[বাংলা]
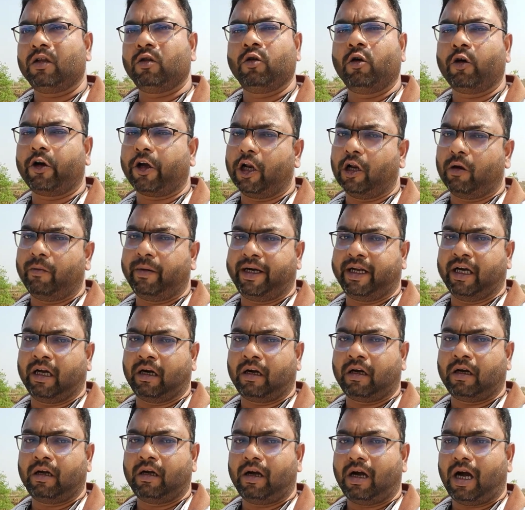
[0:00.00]
দু কিলোমিটার
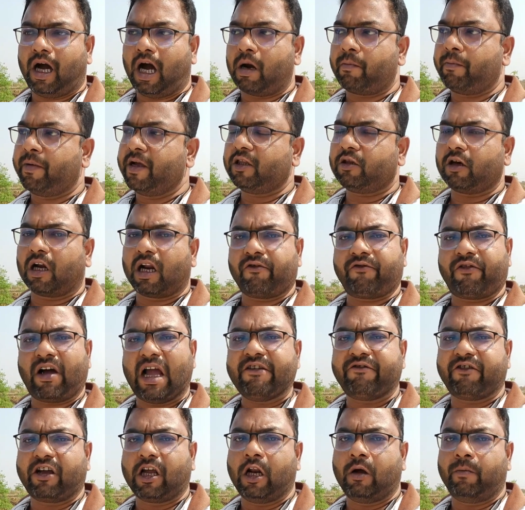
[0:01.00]
আর ভিতরে
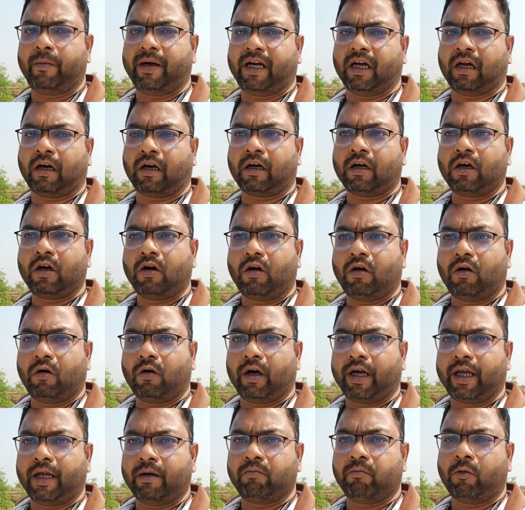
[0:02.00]
ফাইভ কিলোমিটার
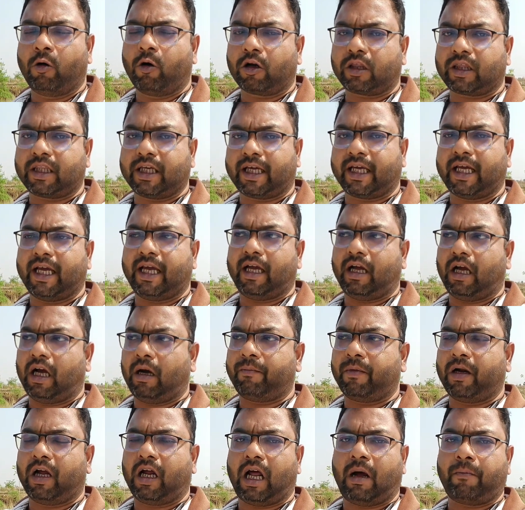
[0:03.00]
ওই মোড় থেকে
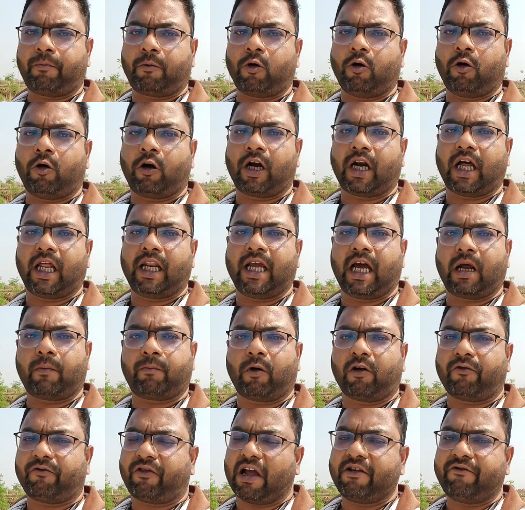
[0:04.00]
আপনার আপ টু অন্ডাল
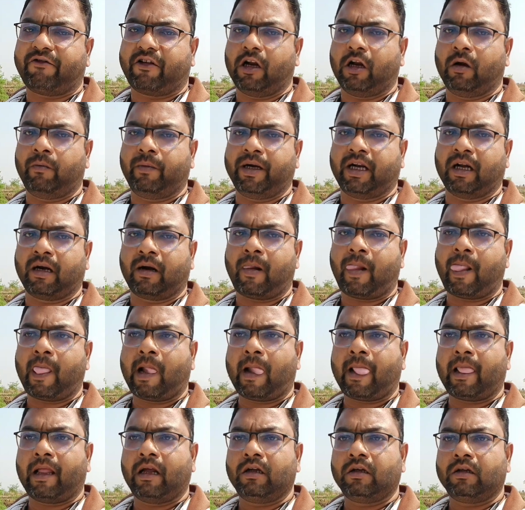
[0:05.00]
এয়ারপোর্ট ফাইভ কিলোমিটার
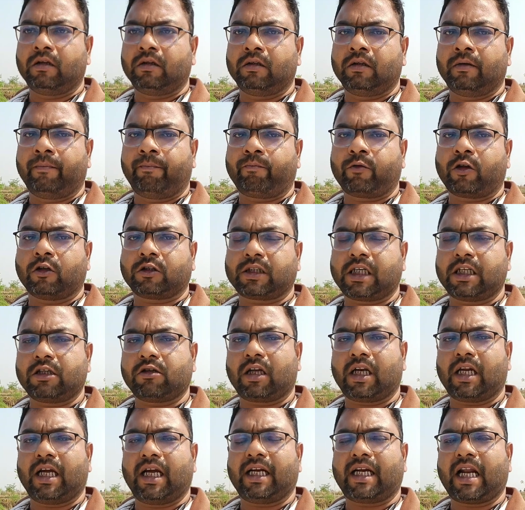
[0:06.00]
তো সেই
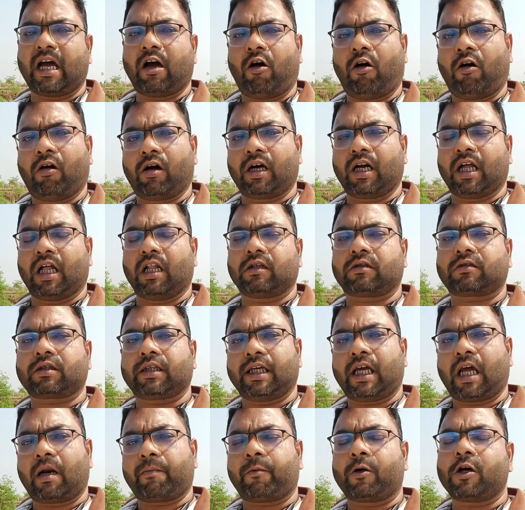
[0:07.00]
জন্য এটা অন্ডাল
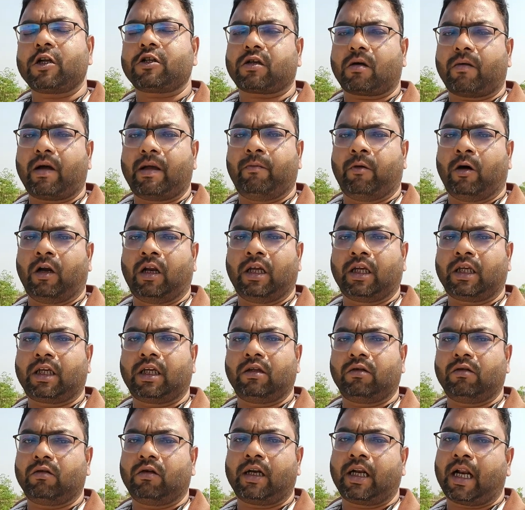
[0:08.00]
এয়ারপোর্টই সবাই বলে
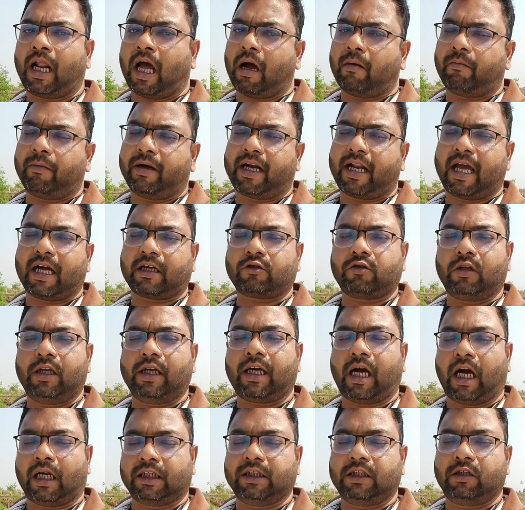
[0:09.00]
কিন্তু নাম এটা
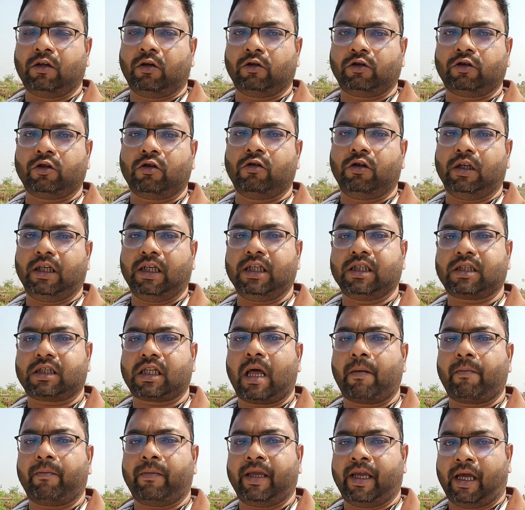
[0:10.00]
অ্যাকচুয়ালি কাজী নজরুল
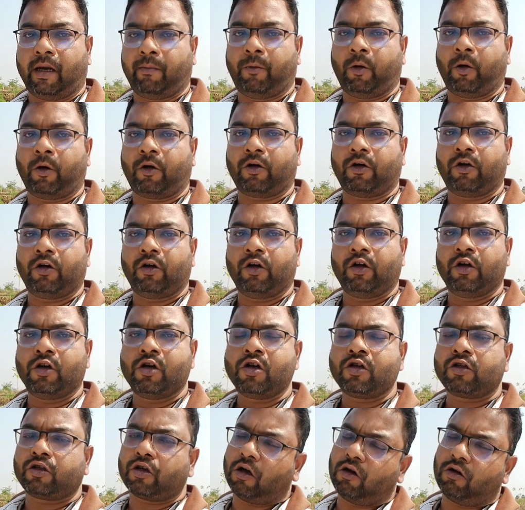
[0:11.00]
ইসলাম এয়ারপোর্ট
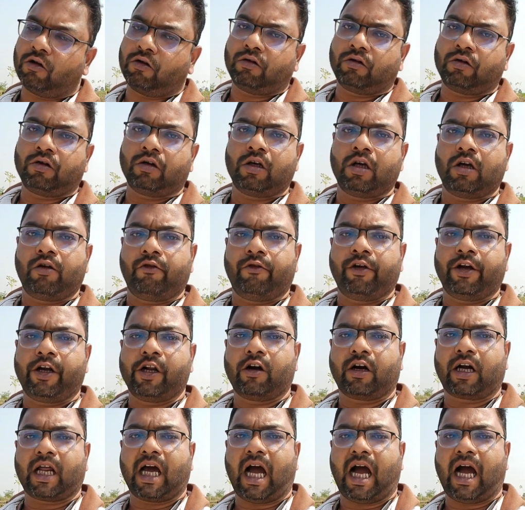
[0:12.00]
চলুন
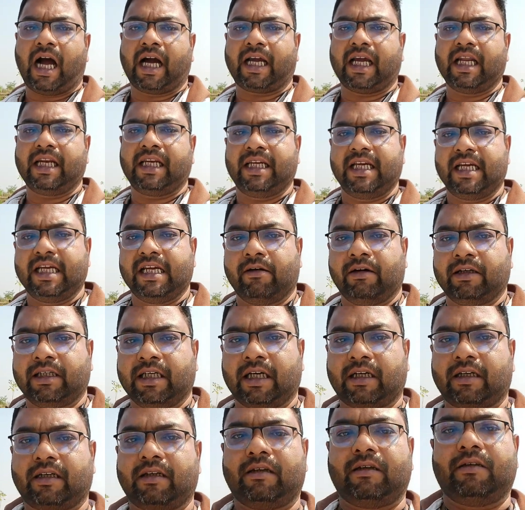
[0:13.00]
ভিডিওটা আগে নিয়ে যাওয়া
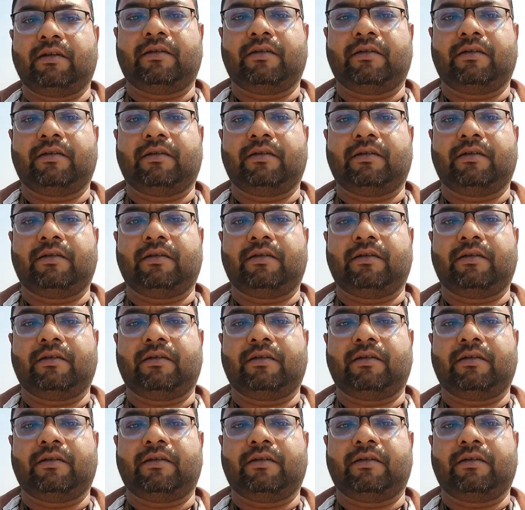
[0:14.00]
যাক